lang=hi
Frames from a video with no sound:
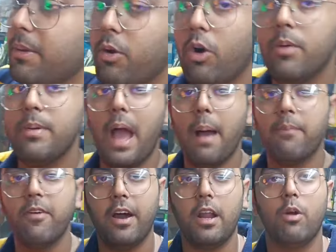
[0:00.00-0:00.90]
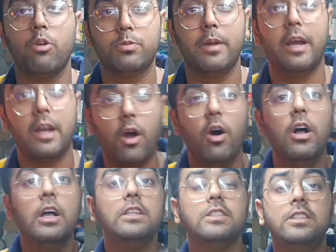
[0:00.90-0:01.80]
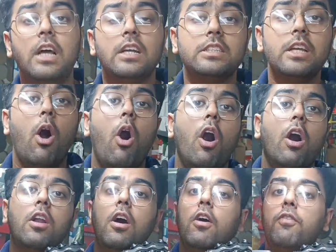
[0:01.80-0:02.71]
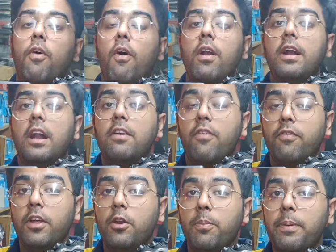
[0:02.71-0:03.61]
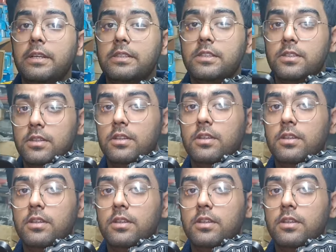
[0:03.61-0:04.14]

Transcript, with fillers: भी कोई भी ऐप वगैरह कुछ भी करना हो जस्ट ऑन फोर हंड्रेड एंड फिफ्टी रुपीज़